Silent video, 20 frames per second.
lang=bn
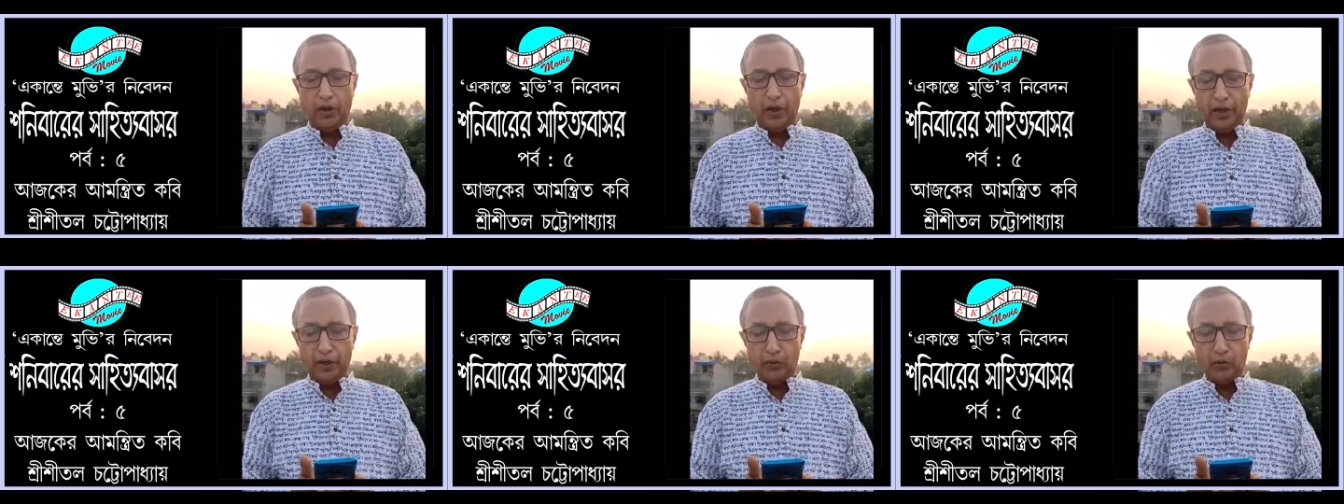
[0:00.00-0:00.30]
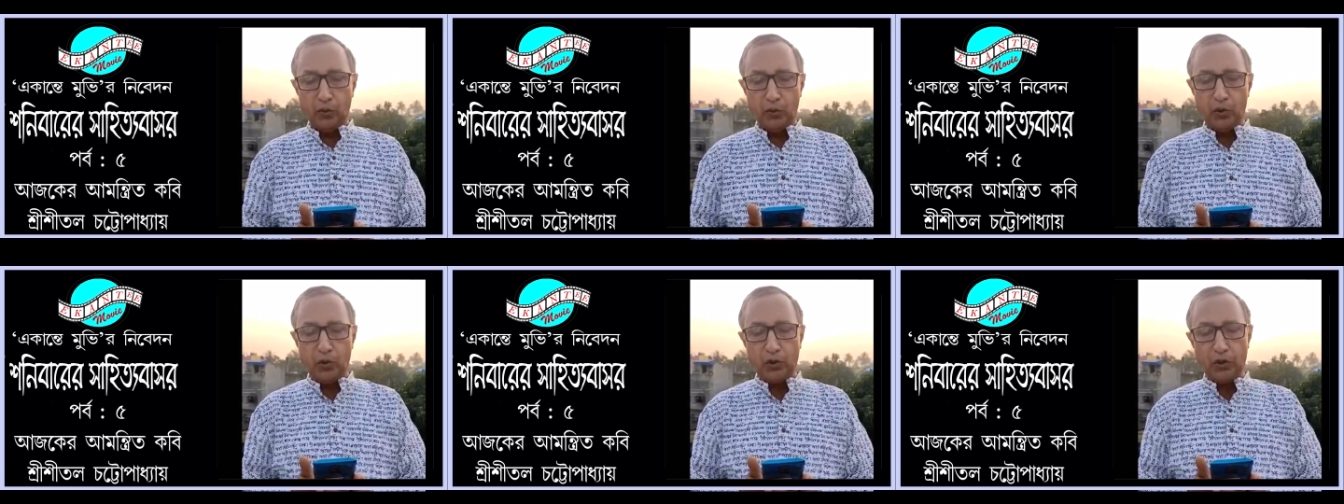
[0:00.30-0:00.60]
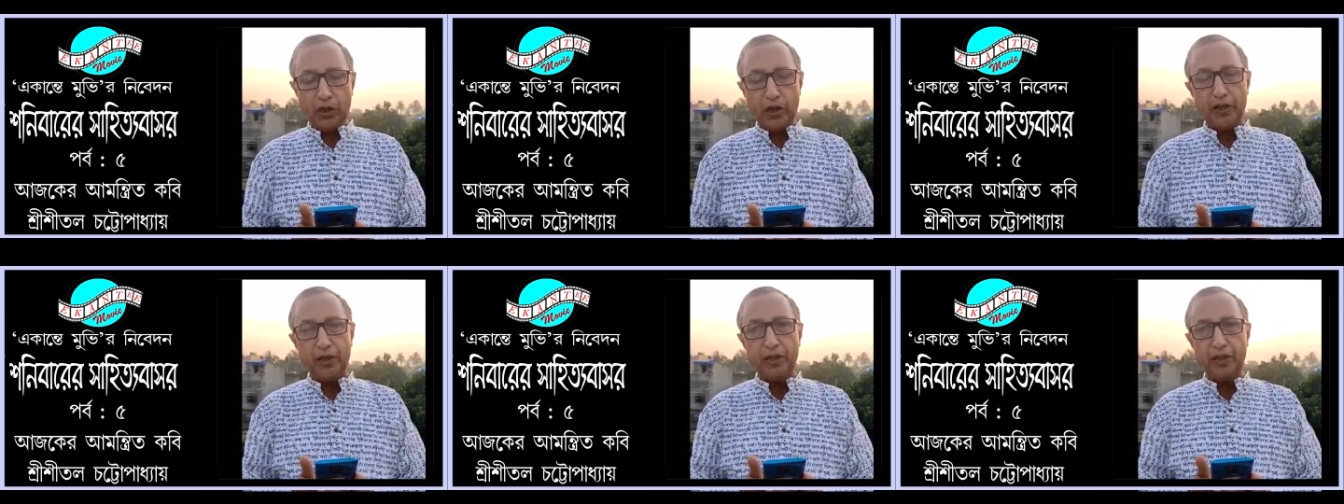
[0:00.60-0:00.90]
একুশ
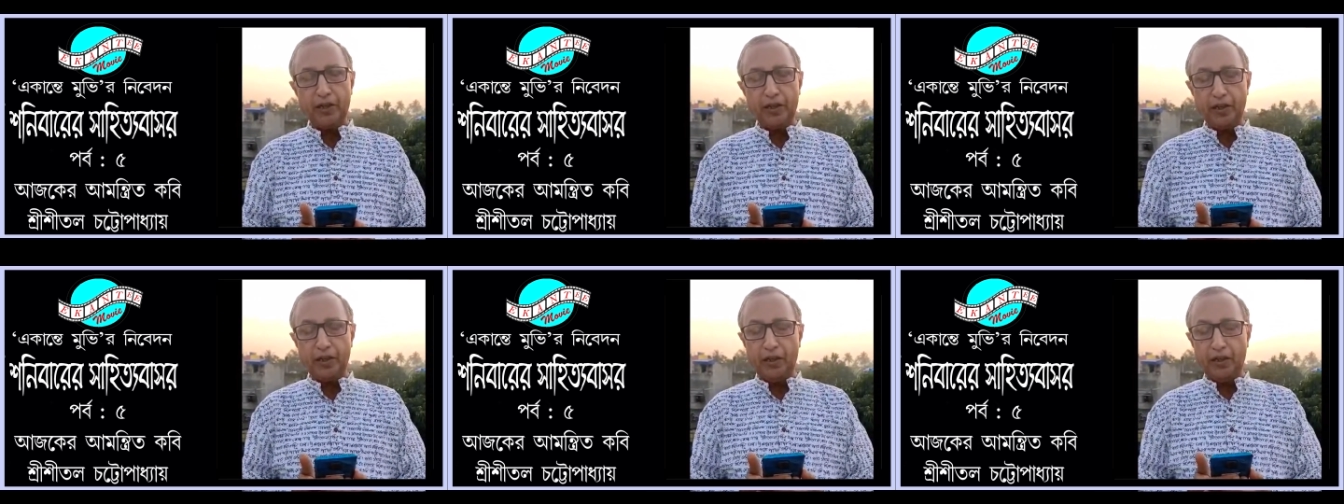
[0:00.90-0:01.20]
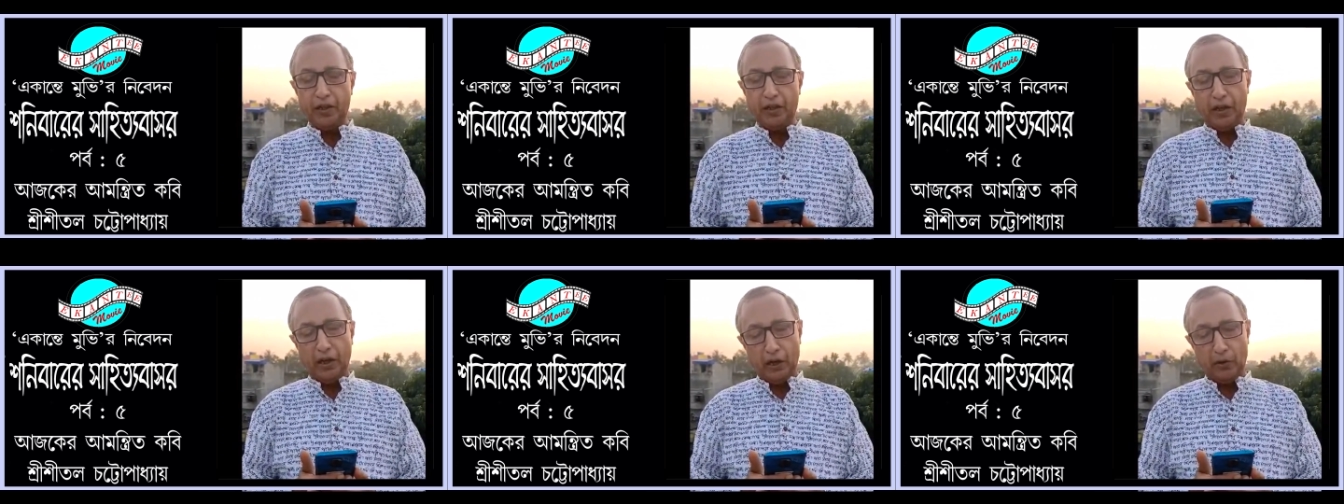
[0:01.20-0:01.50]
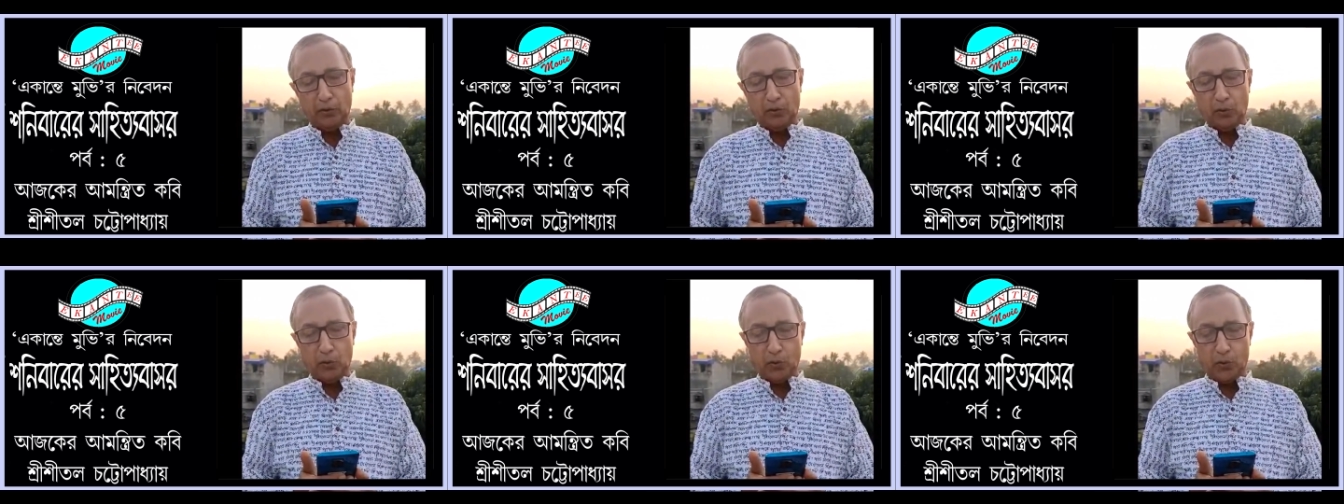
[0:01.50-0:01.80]
থেকে
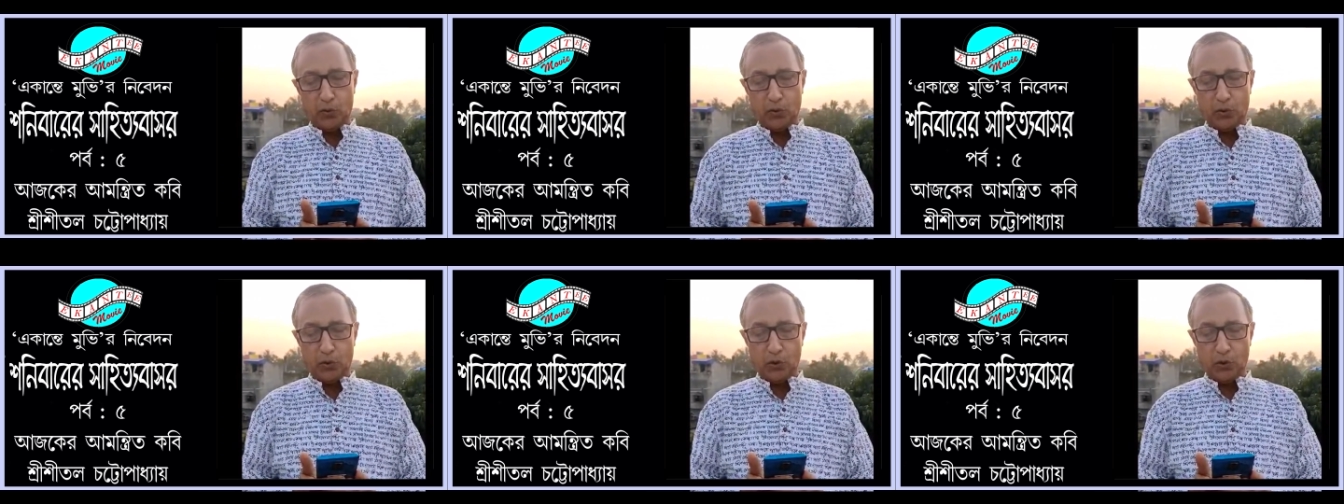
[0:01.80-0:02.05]
একুশ